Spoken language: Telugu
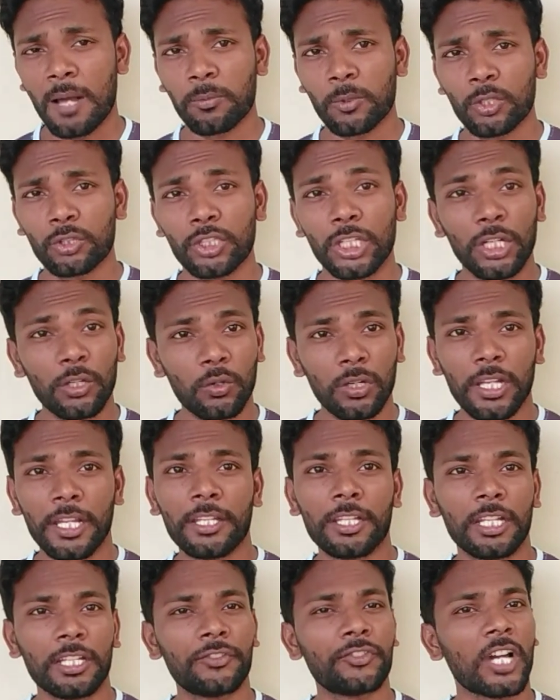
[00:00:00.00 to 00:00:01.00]
యాప్లో తెలుగు
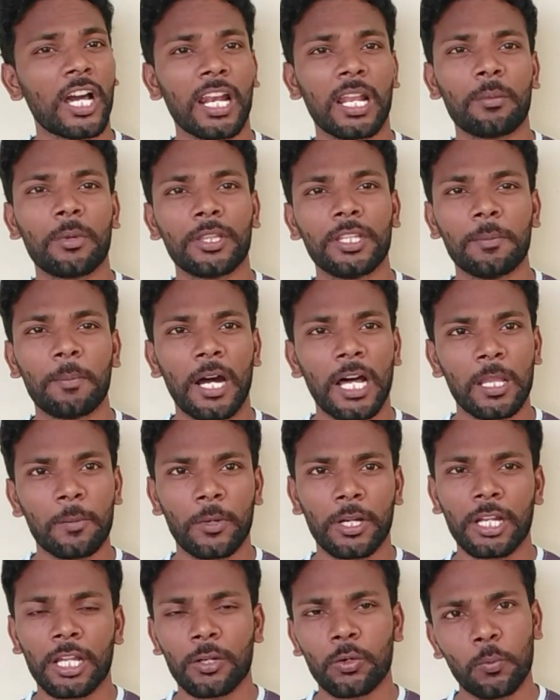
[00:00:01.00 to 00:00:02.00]
లేదని చాలామంది
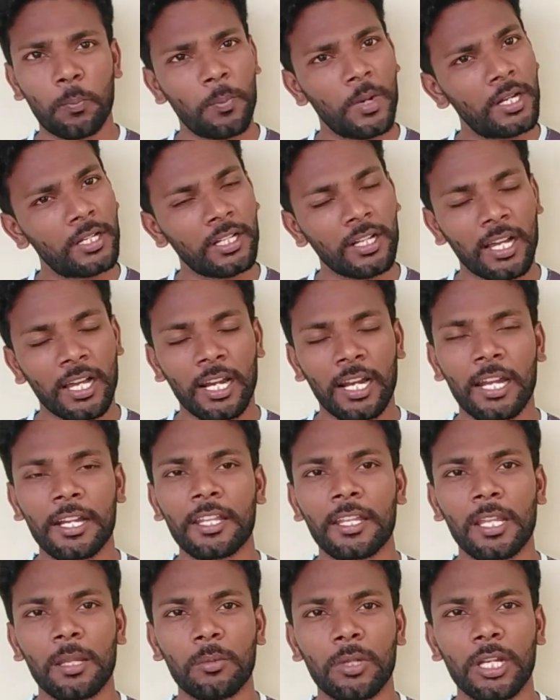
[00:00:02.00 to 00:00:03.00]
బాధపడ్డారు బట్
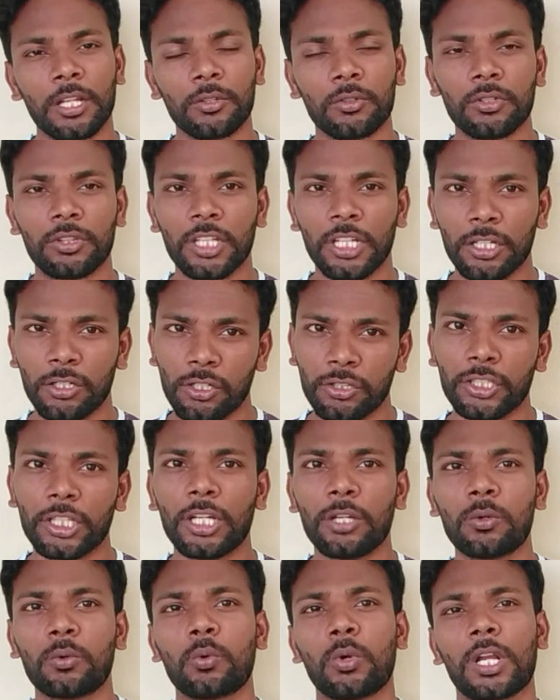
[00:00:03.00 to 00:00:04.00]
అలాంటిది ఏమీ లేదు దీంట్లో
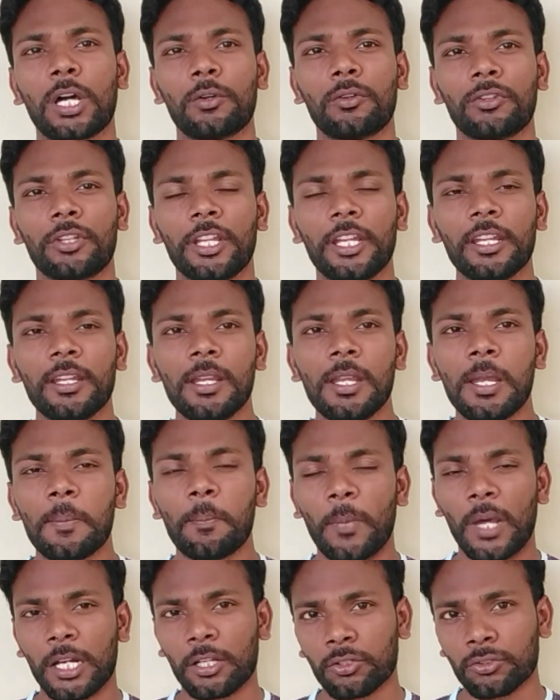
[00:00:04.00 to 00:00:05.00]
తెలుగు కూడా ఉంది
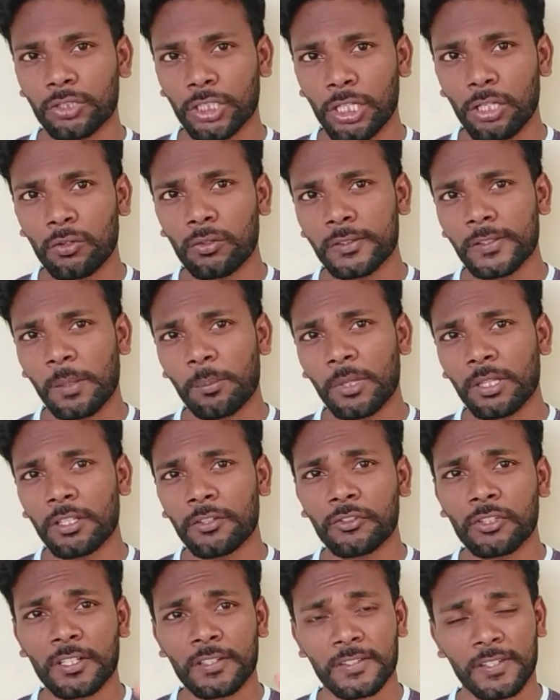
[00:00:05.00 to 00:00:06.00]
మనకు తెలుగు
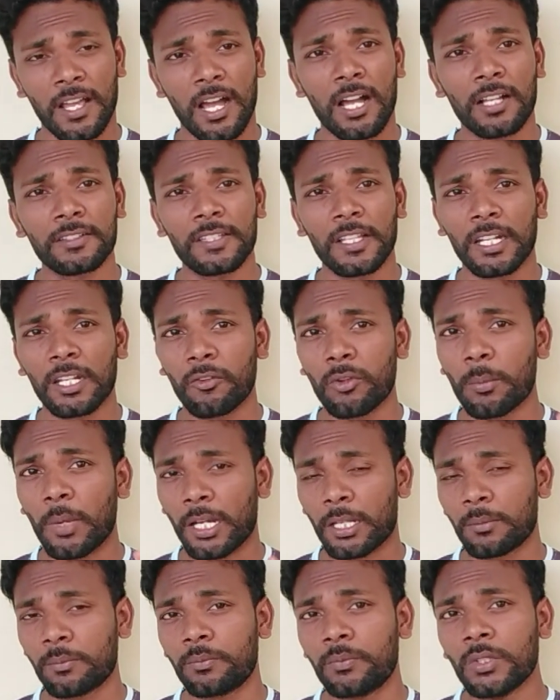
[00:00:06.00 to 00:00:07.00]
సంబంధించిన సాంగ్స్ అనేవి
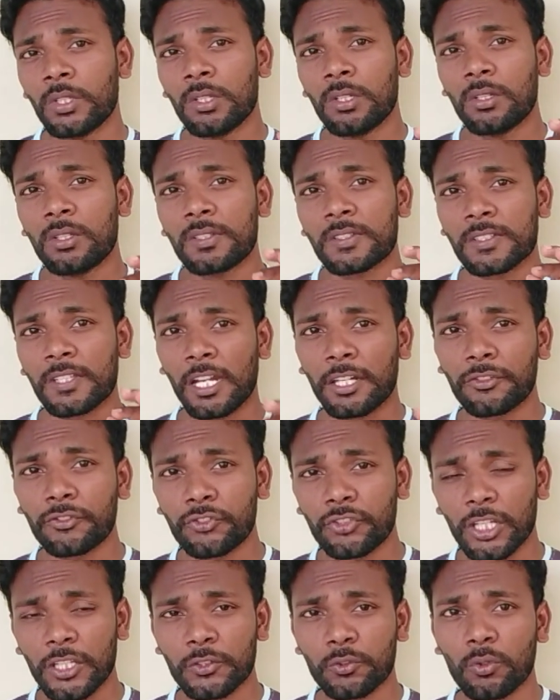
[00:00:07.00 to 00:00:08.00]
మనం
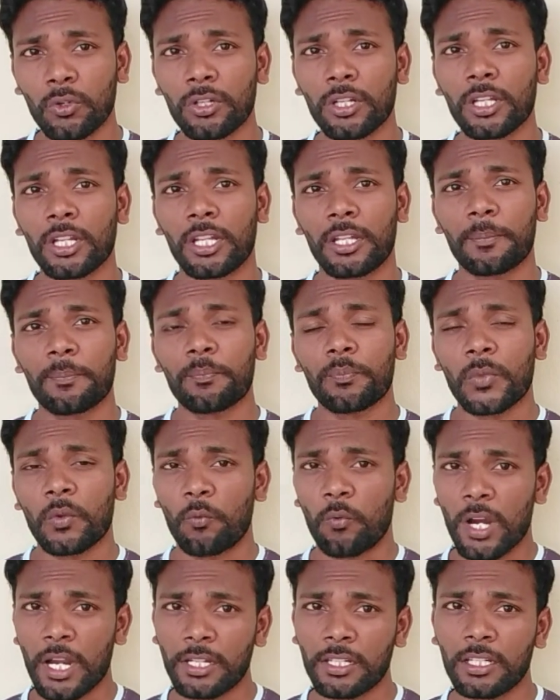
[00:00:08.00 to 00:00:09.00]
సెర్చ్ చేసుకొని
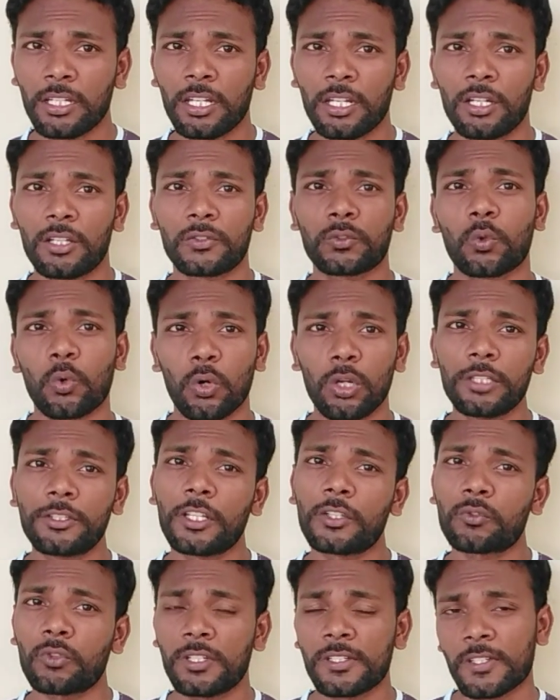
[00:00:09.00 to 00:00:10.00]
వాటిని స్క్రోల్
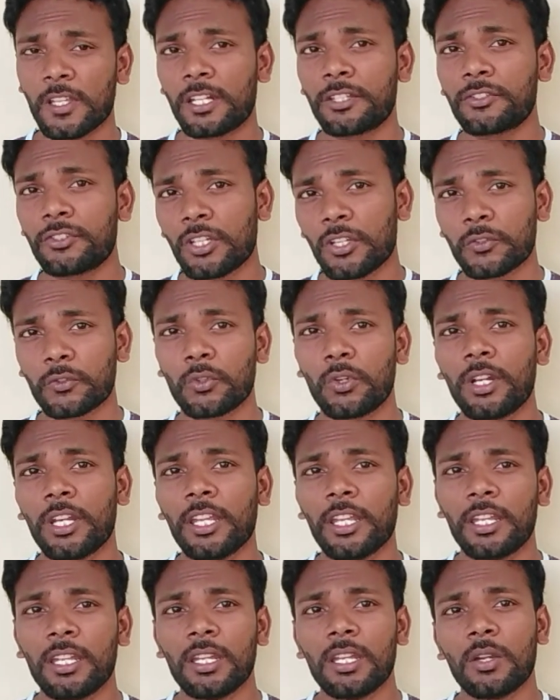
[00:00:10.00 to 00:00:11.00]
చేసుకొని సెర్చ్
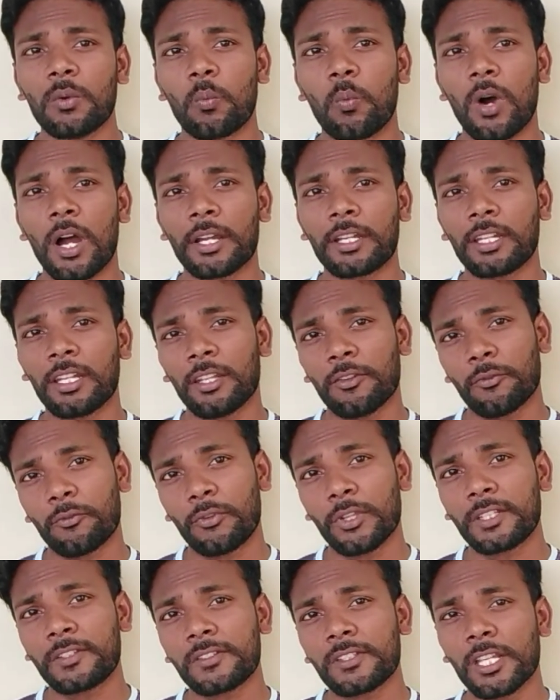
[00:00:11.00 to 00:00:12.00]
చేసుకొని వాటిని
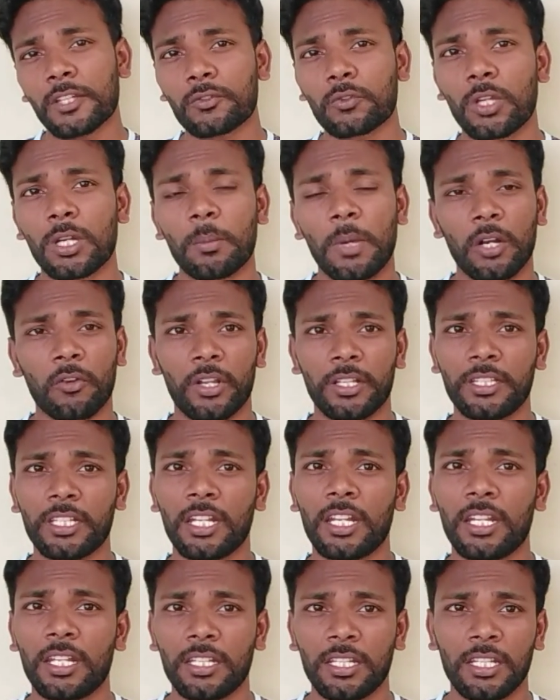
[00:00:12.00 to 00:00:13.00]
ఫిక్స్ చేసుకొని మనం
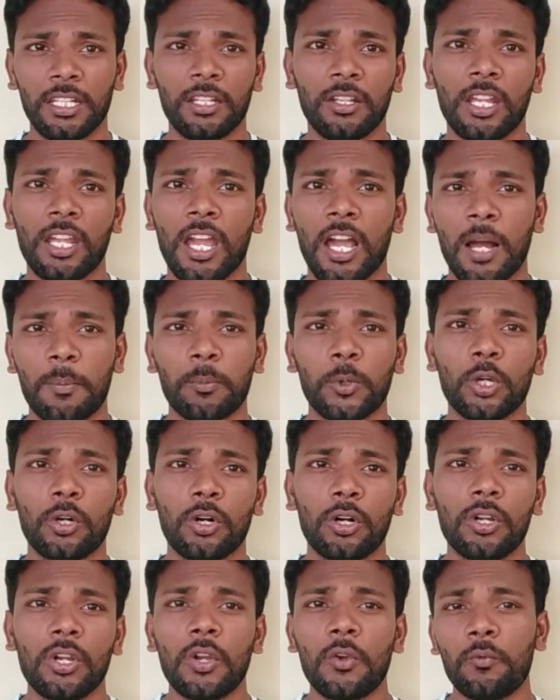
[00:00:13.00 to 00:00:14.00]
అయితే ఈ
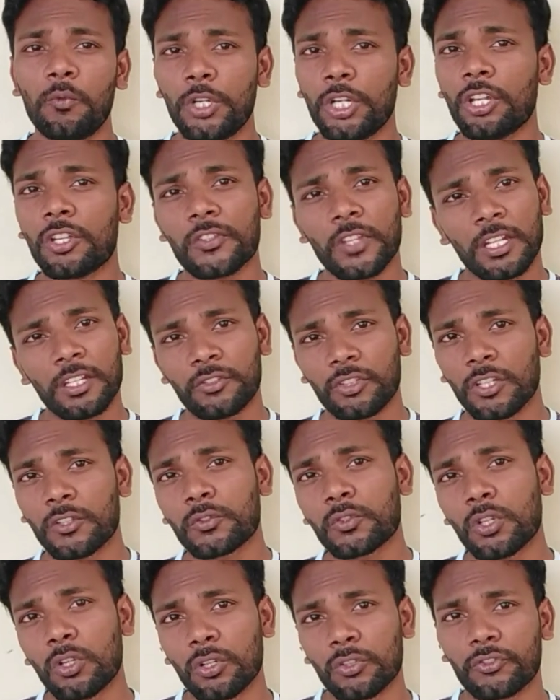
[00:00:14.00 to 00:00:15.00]
యాప్లో వీడియోస్ అని
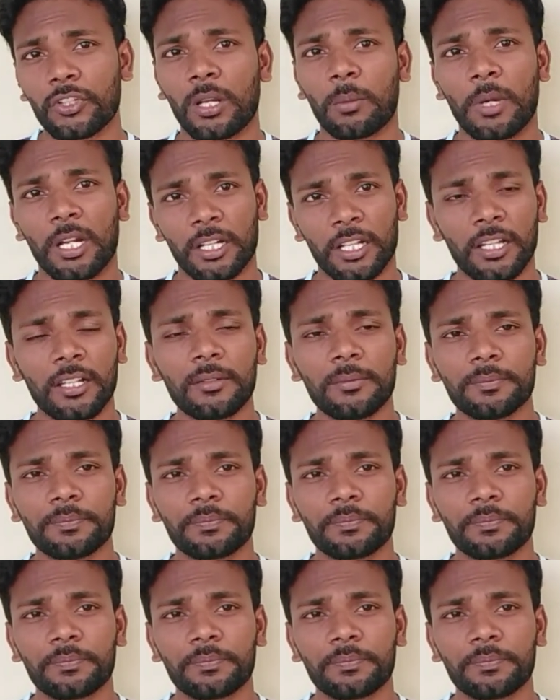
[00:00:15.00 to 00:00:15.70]
చేసుకోవచ్చు అనమాట